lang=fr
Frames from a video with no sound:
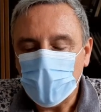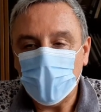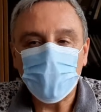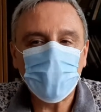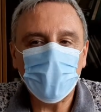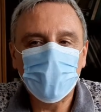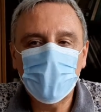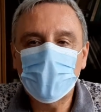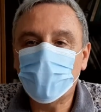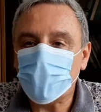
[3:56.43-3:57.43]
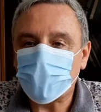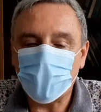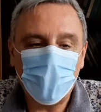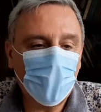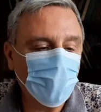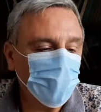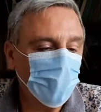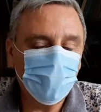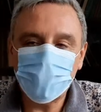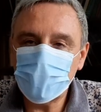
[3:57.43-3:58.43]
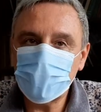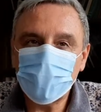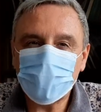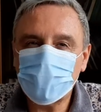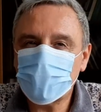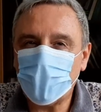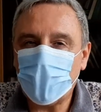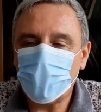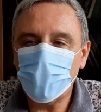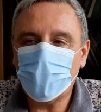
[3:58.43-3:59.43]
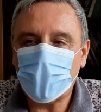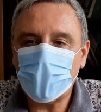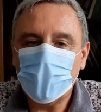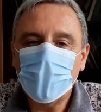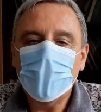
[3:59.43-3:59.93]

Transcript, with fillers: Et aujourd'hui, il faut savoir que depuis six ans à peu près,